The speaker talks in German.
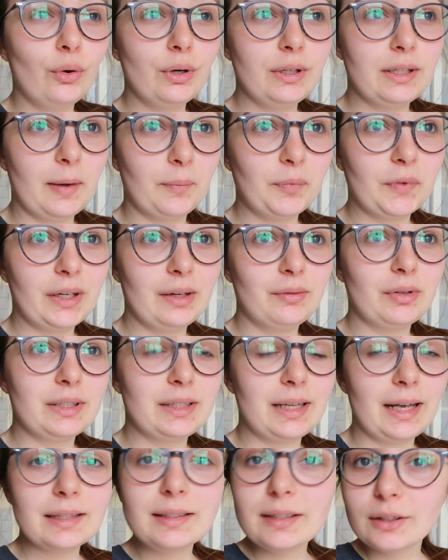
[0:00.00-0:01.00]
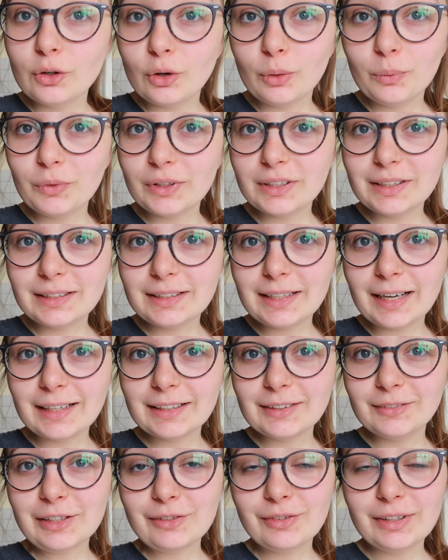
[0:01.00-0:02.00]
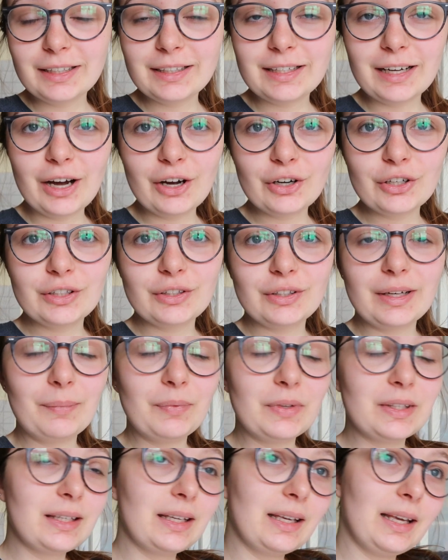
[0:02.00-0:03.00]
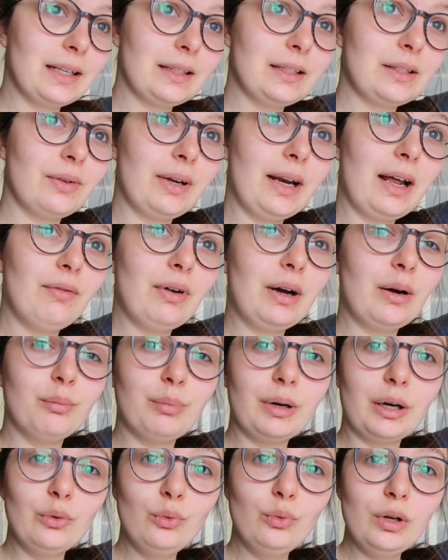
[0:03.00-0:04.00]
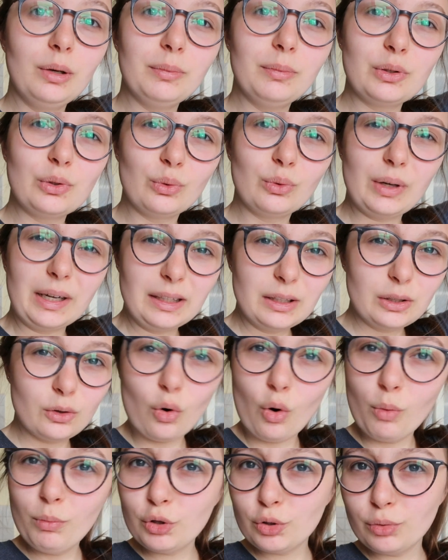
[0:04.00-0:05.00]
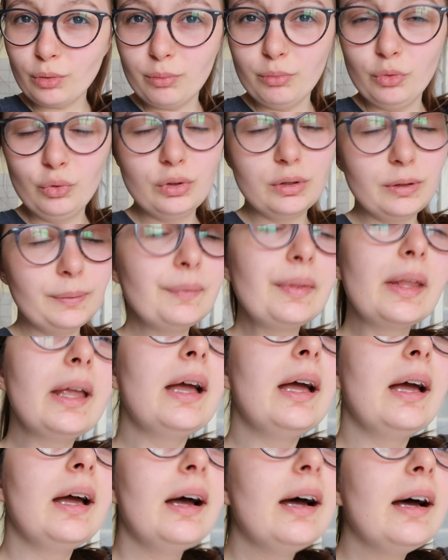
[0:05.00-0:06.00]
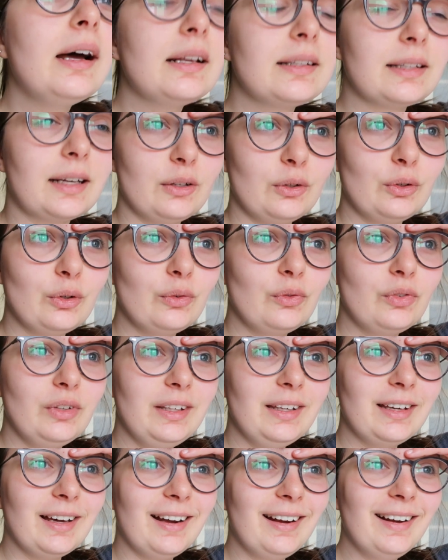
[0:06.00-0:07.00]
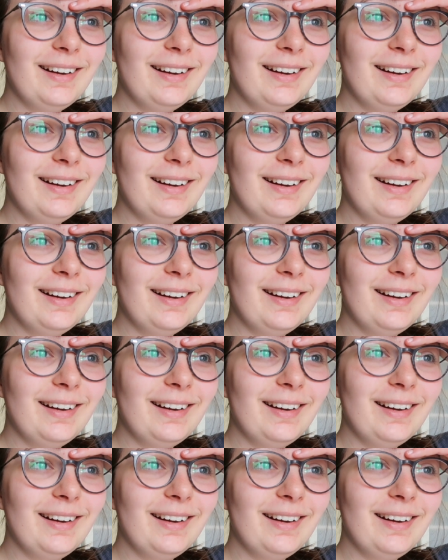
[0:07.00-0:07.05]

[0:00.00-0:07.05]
Und ich habe dann einfach das erste genommen, was ich dachte, was vegetarisch ist und habe das gegessen. Es waren einfach ein paar Nudeln mit so ganz komischem Gemüse. Es hat irgendwie